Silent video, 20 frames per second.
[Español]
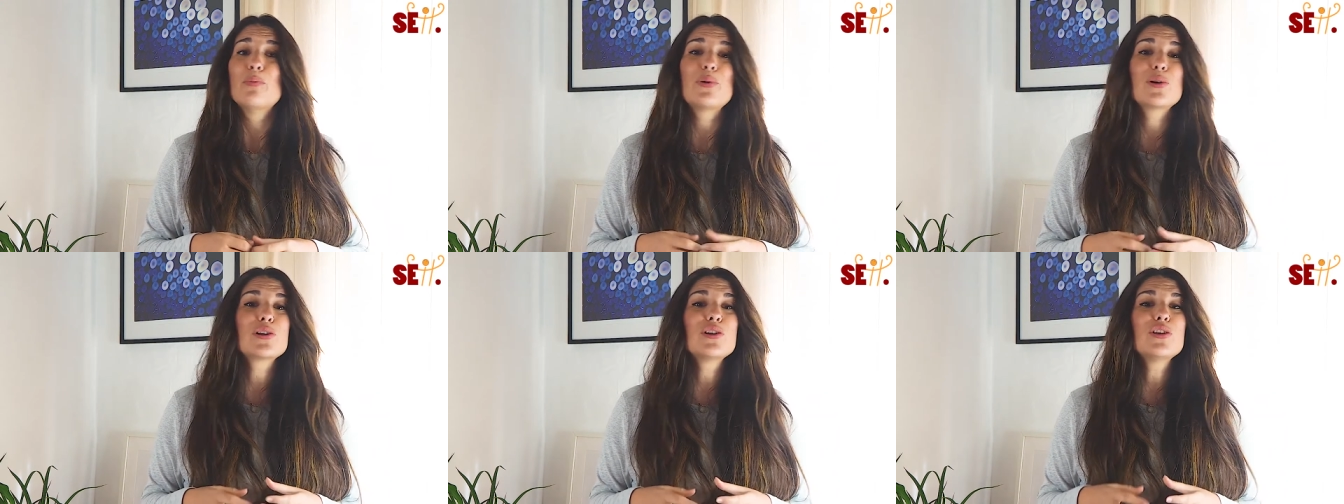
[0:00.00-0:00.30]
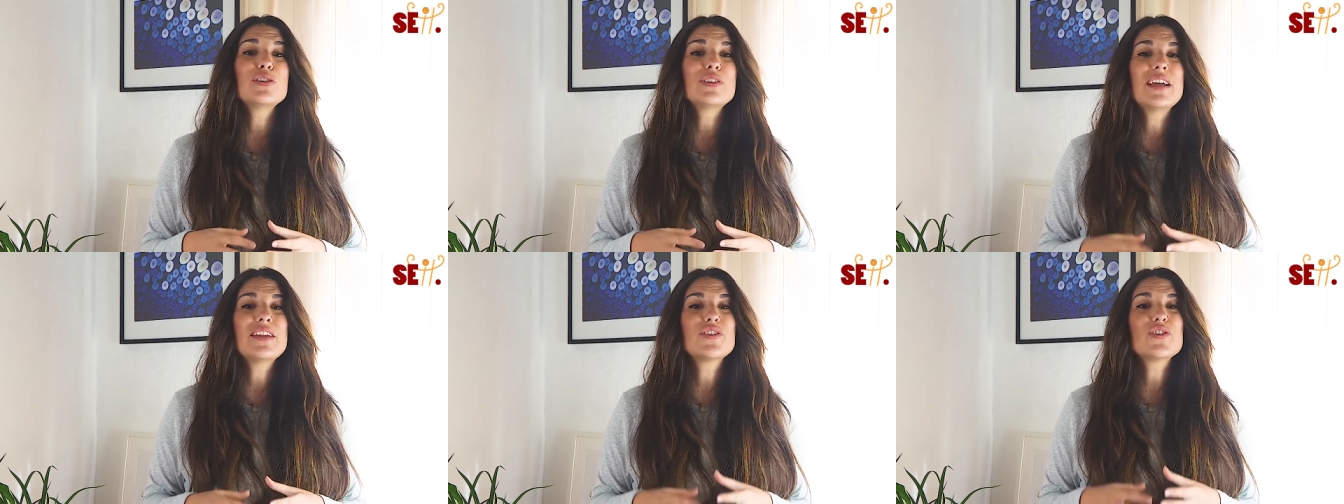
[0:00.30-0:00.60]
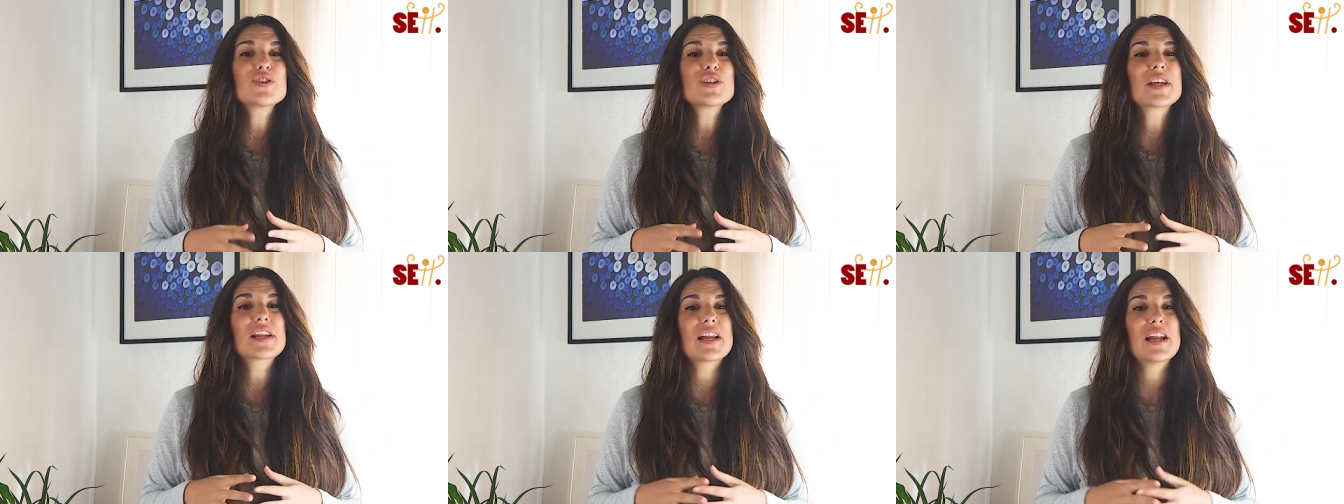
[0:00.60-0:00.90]
Por lo
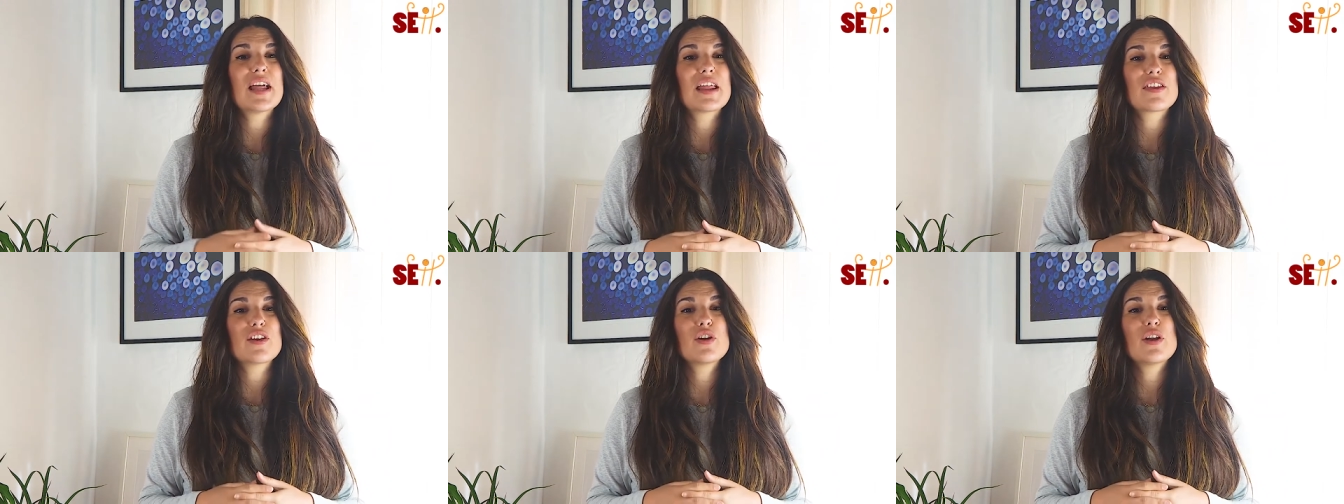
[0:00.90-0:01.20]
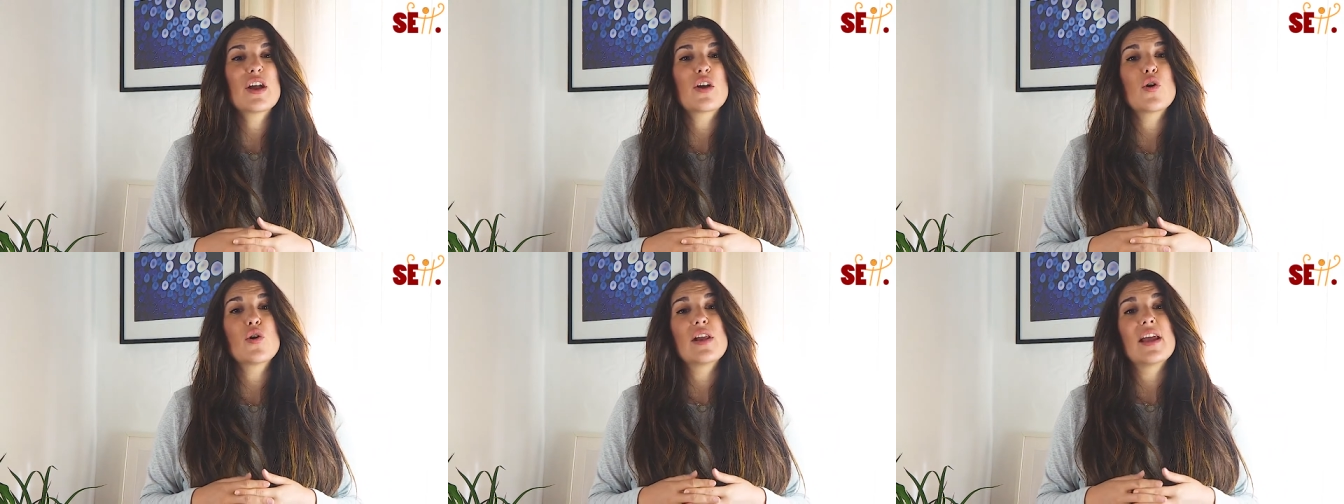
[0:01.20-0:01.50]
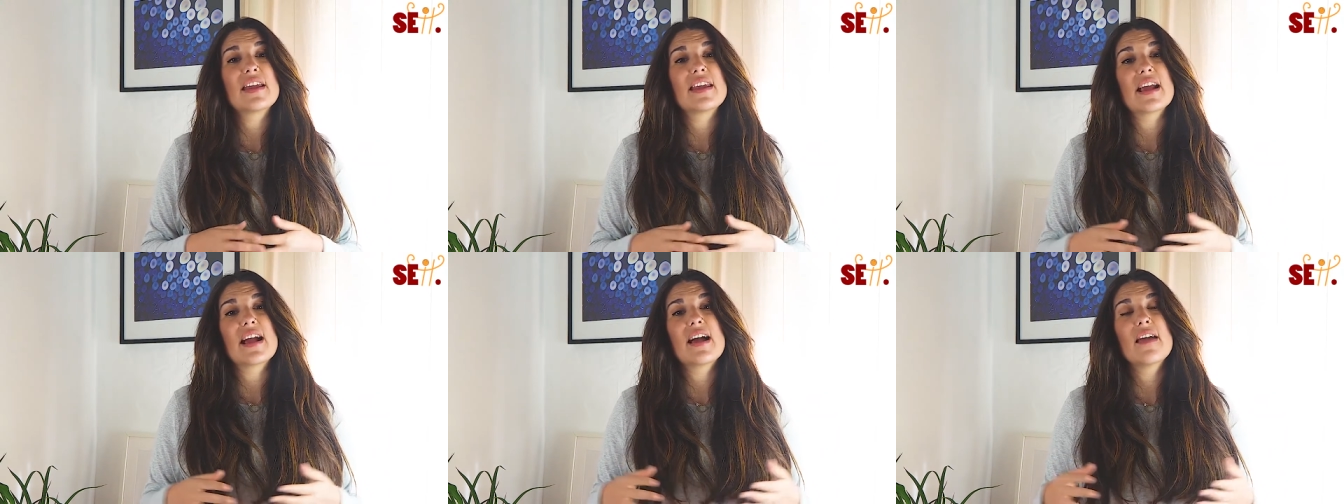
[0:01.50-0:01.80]
tanto, se relaciona con
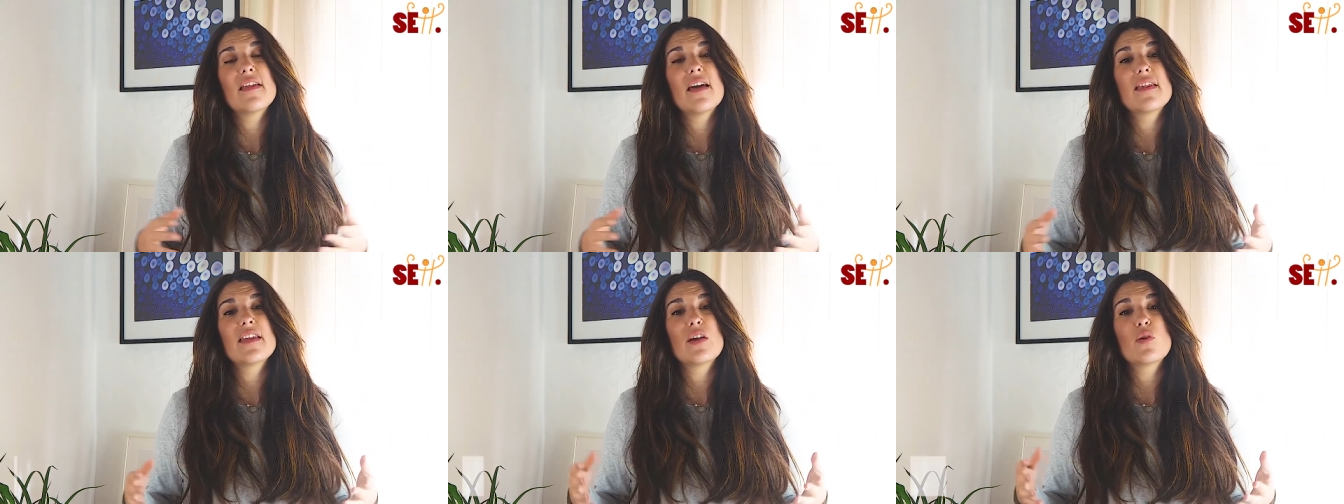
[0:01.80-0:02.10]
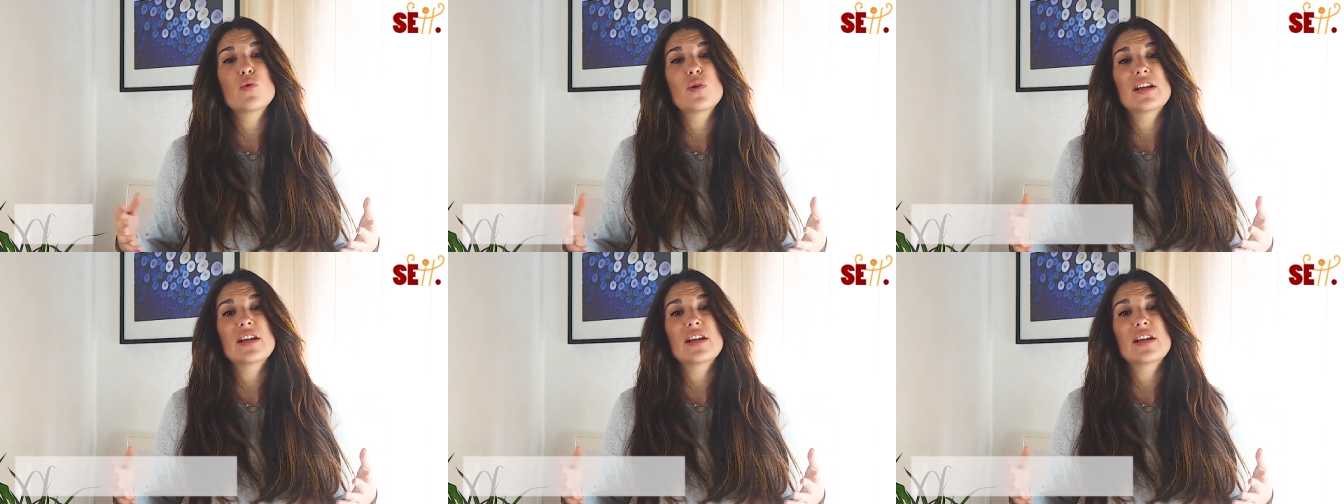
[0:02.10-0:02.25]
la llegada de